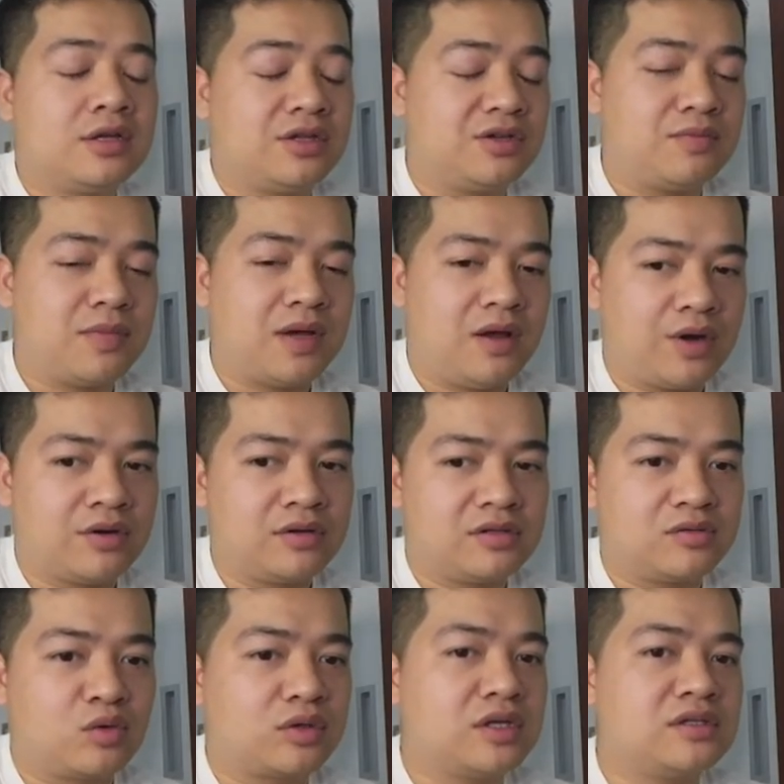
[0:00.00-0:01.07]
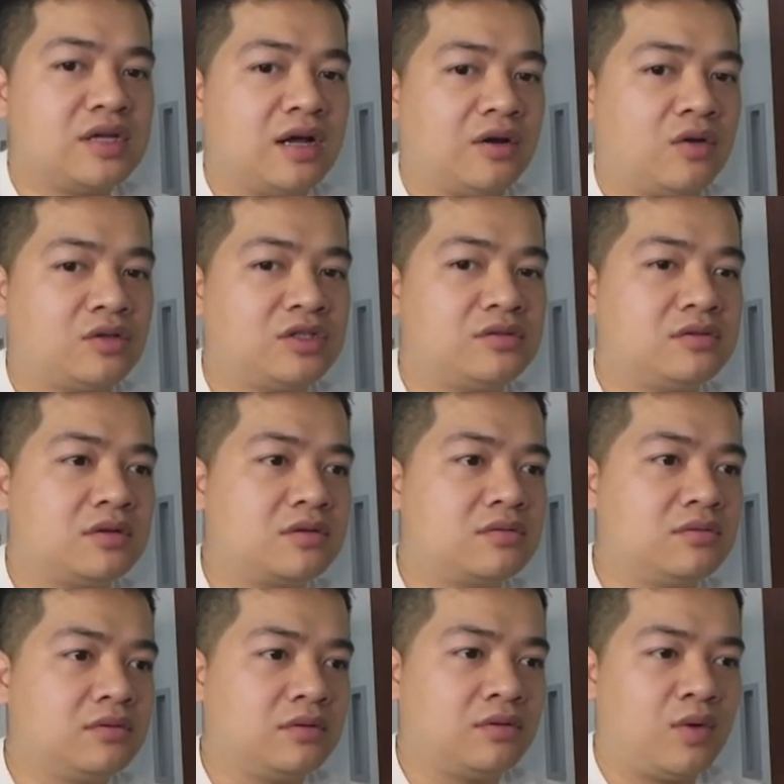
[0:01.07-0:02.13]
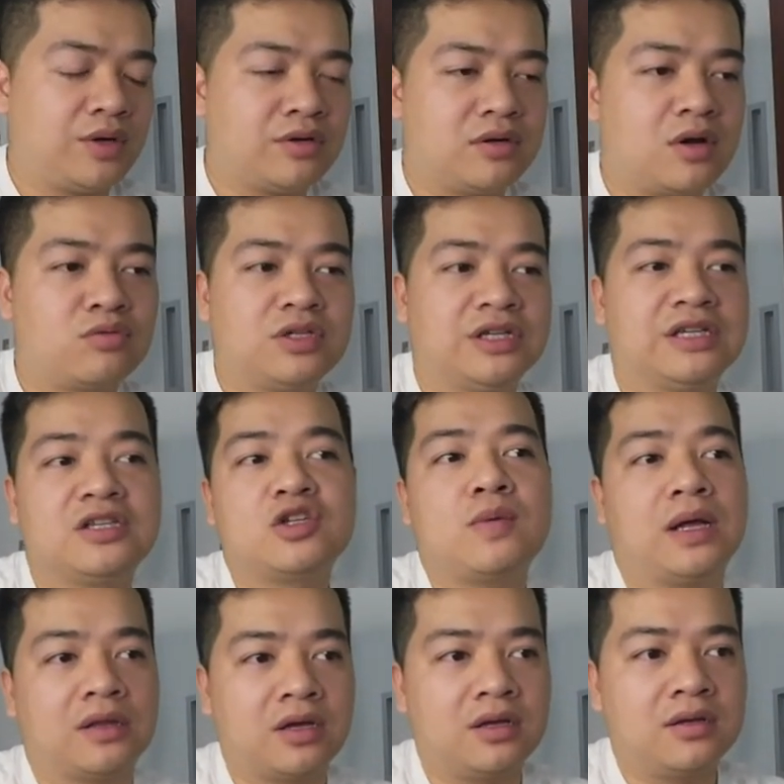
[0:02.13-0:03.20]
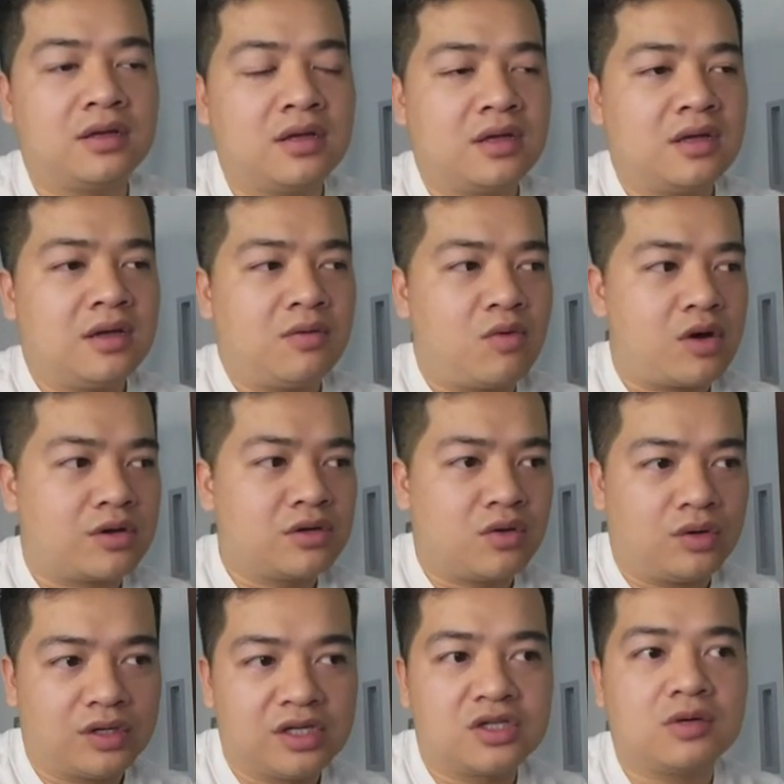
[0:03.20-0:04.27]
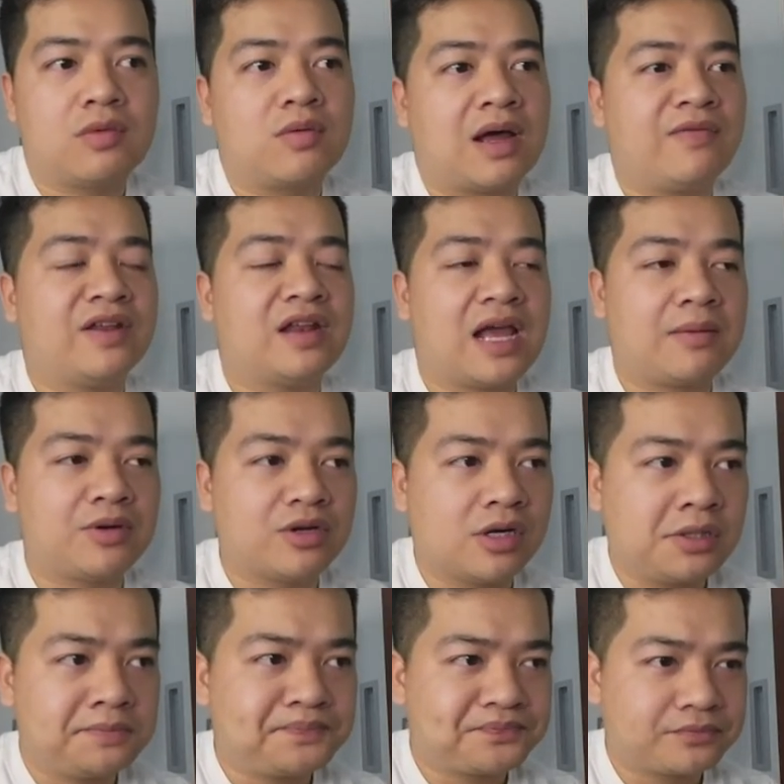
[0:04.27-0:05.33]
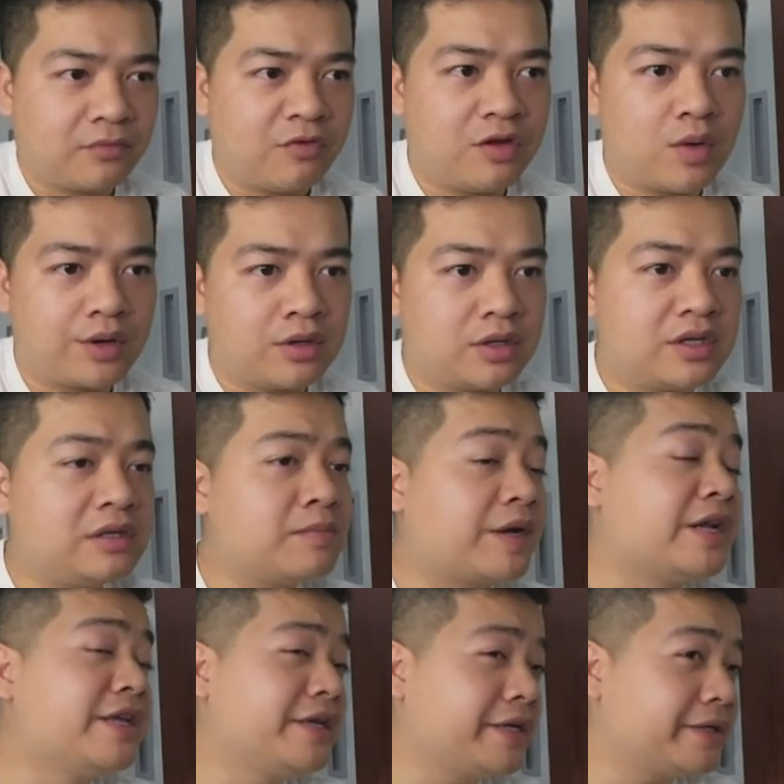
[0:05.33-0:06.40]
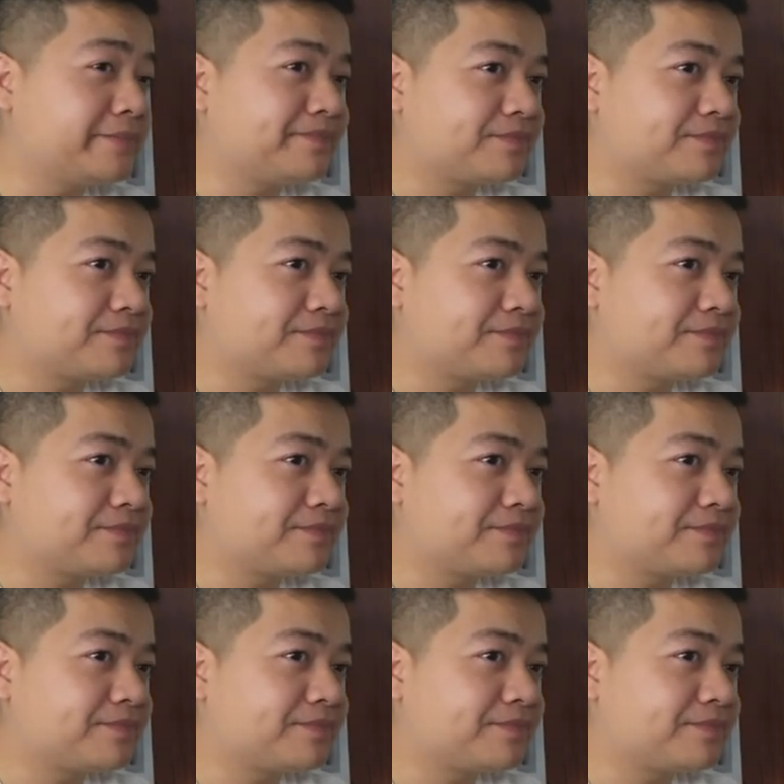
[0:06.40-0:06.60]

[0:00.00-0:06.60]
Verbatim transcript: Nhưng mà Hoàng Đức, tôi tin rằng Hoàng Đức không chỉ nghĩ cho bản thân, Hoàng Đức còn nghĩ cho bóng đá Việt Nam nữa. Vì Hoàng Đức khi mà đi ấy,